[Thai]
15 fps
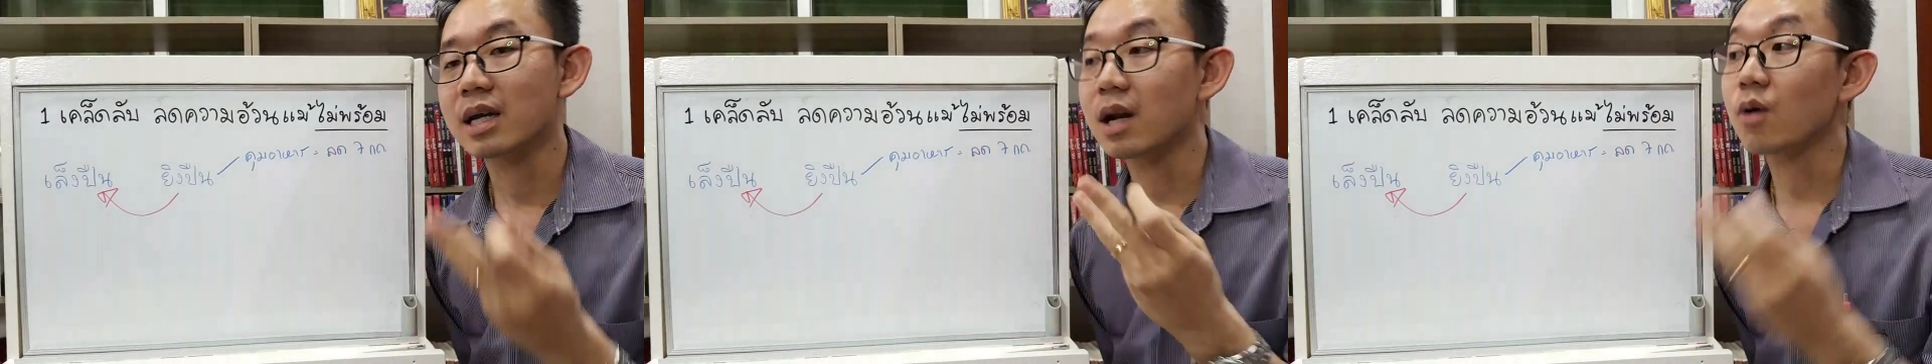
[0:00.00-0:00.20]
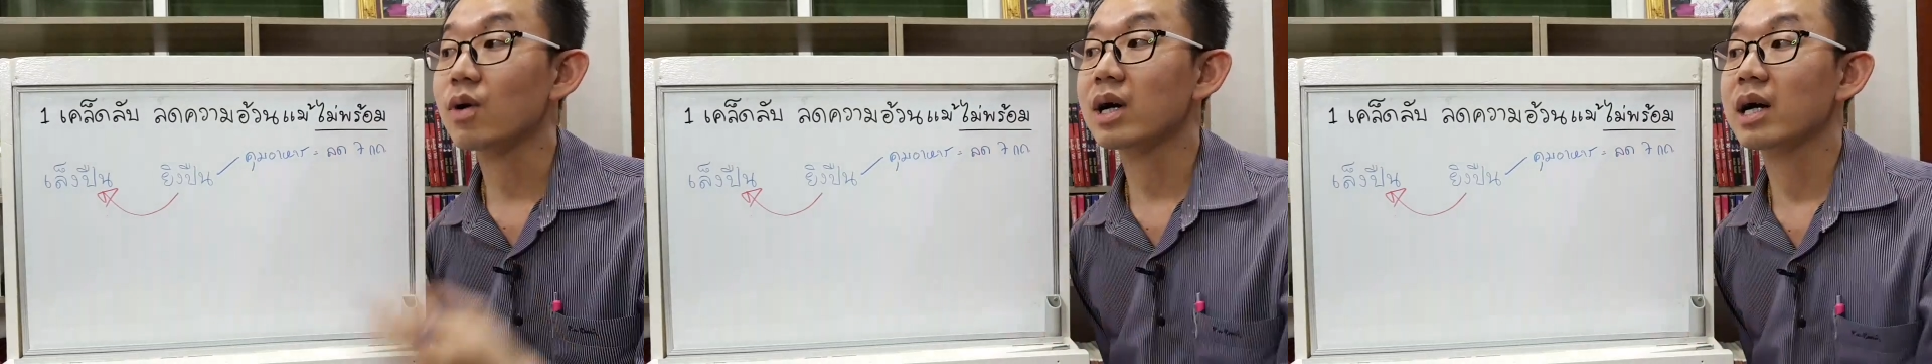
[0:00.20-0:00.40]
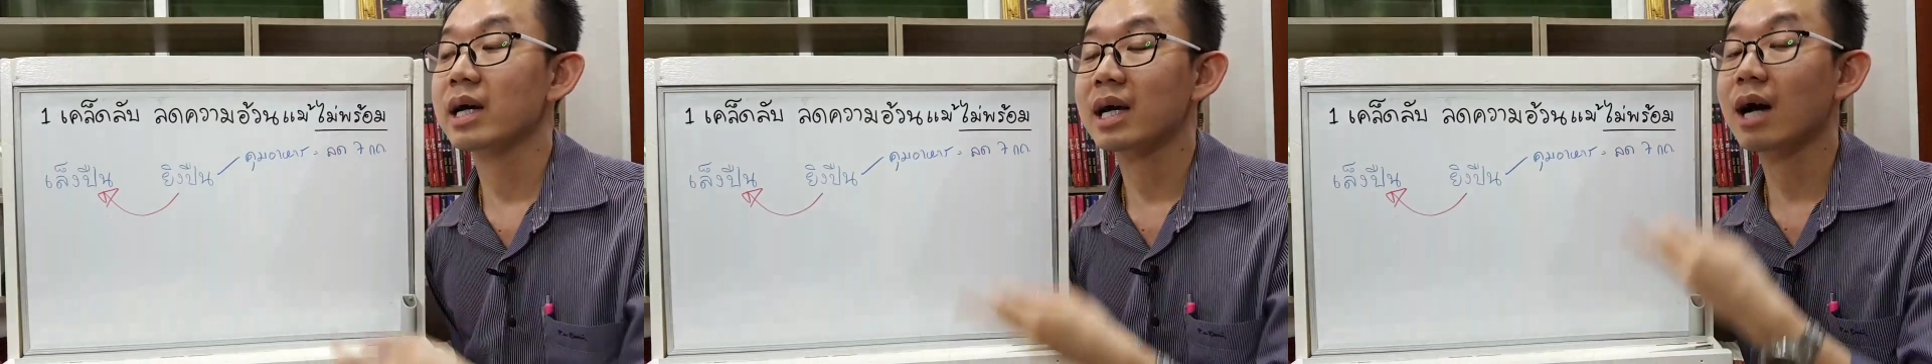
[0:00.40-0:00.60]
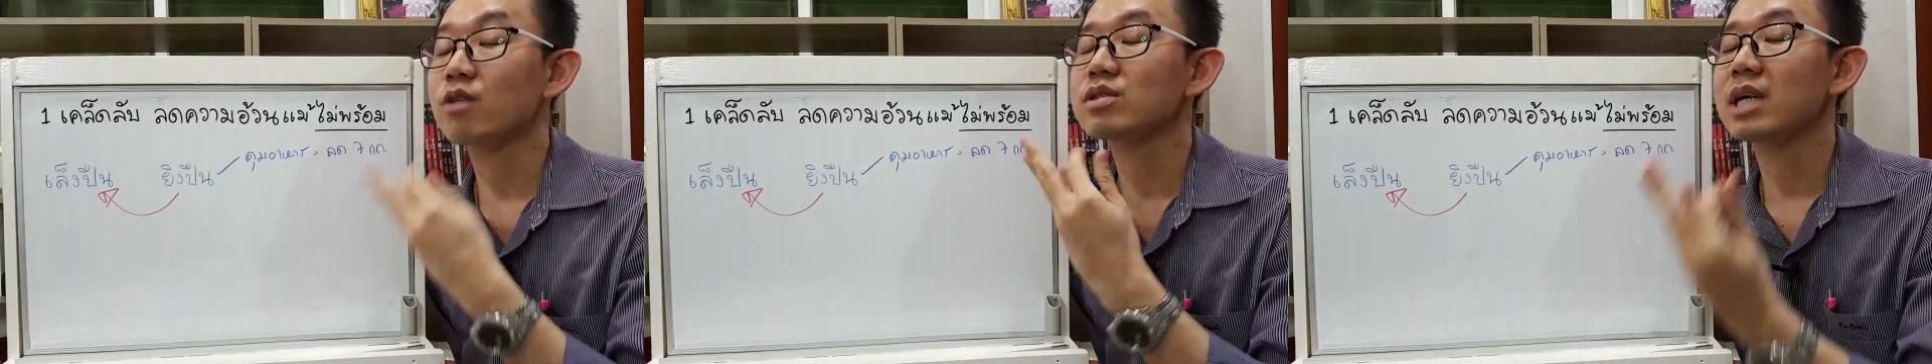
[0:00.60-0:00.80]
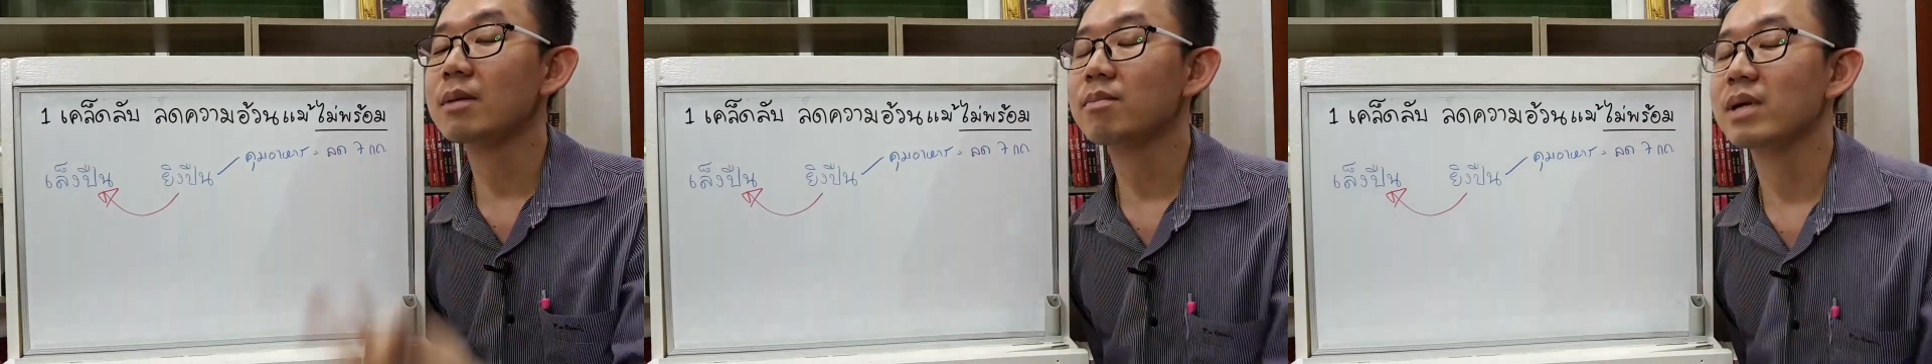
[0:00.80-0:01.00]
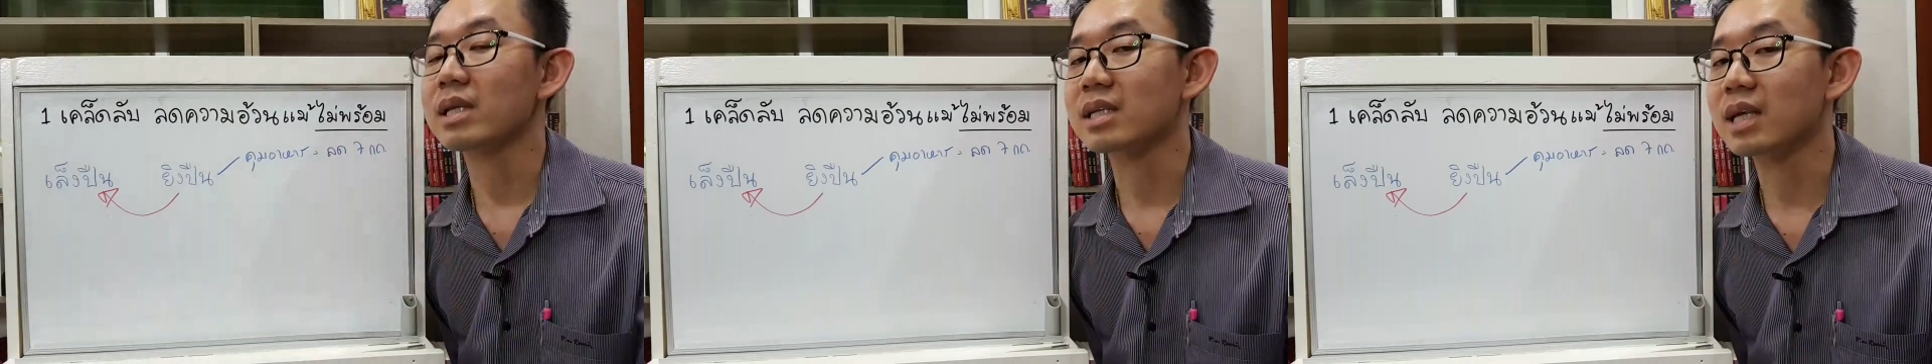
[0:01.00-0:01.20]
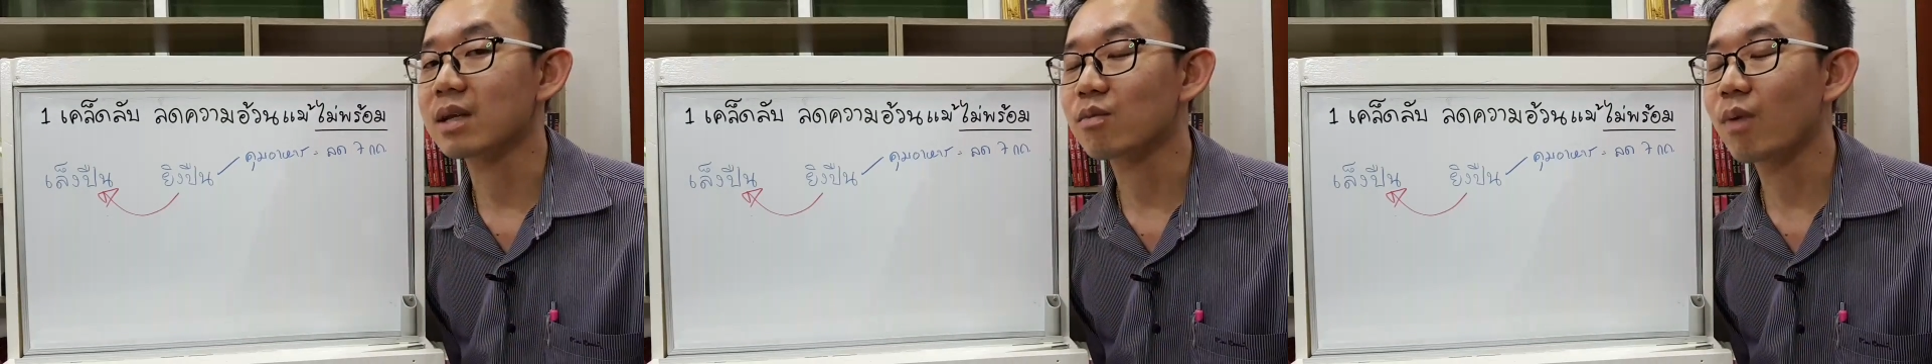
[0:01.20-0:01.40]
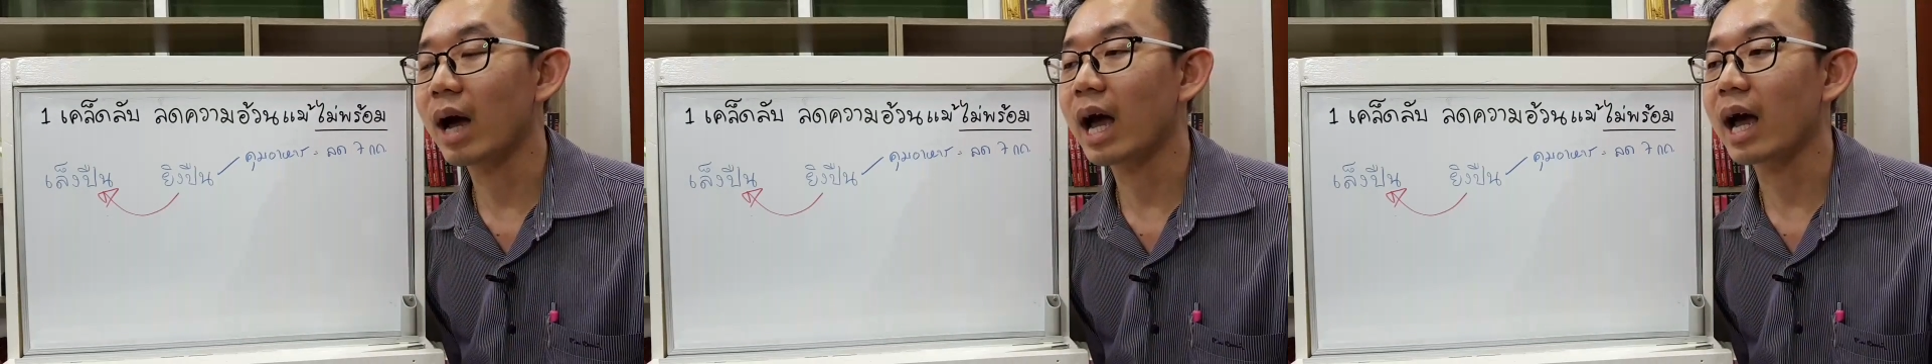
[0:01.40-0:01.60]
เราเคยเข้าใจผิด
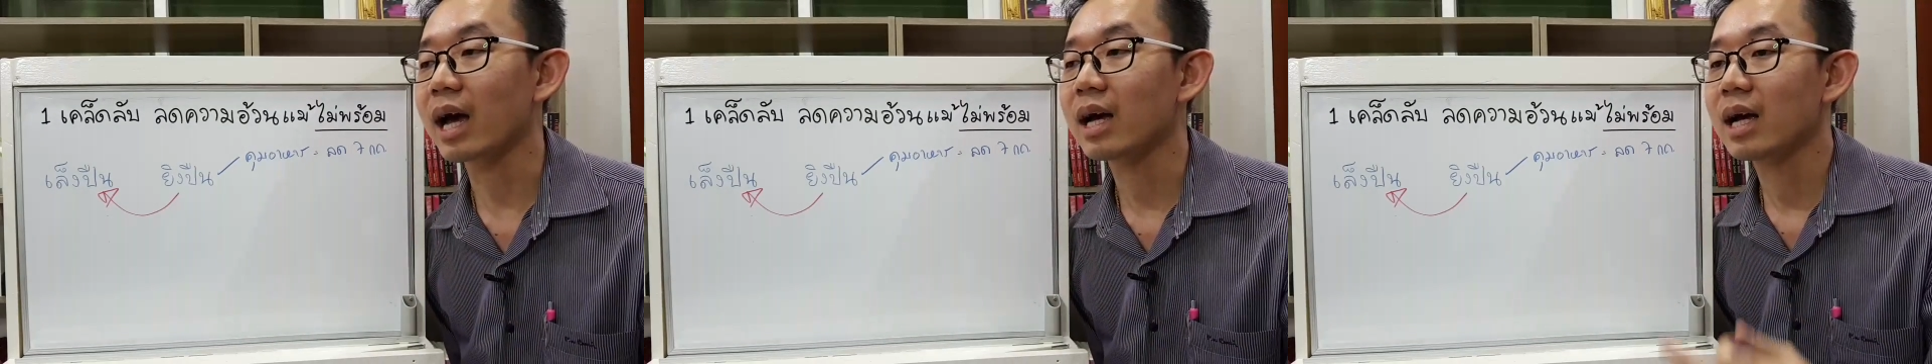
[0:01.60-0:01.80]
คิดว่า